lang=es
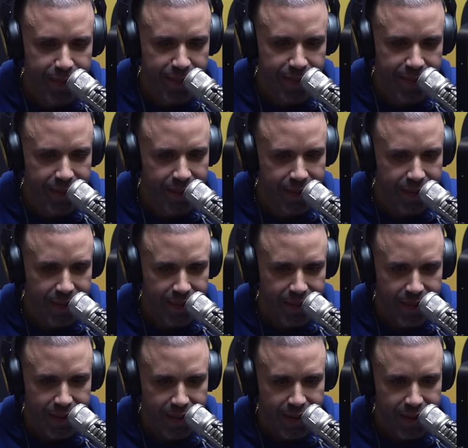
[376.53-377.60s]
Le escribió lo
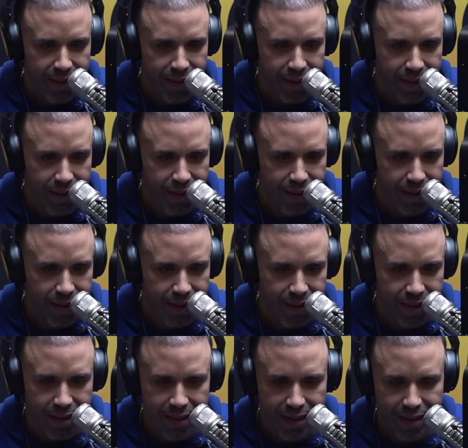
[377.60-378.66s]
siguiente:
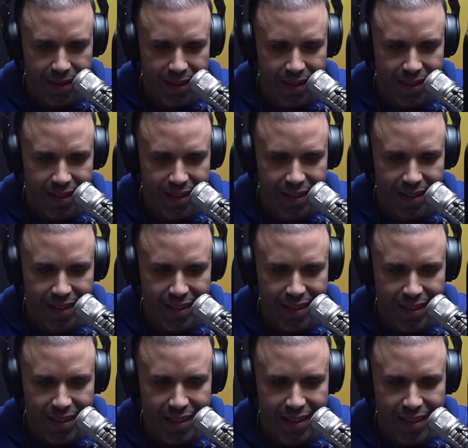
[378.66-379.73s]
¡Vamos! Pero
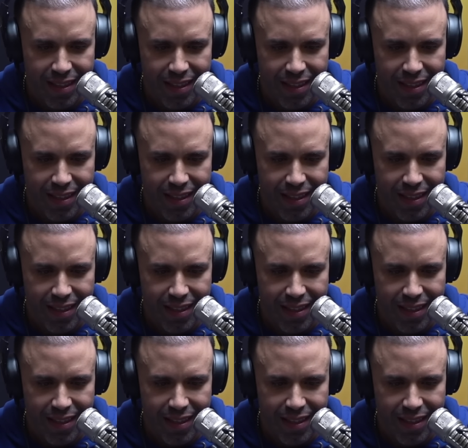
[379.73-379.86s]
pídele a tu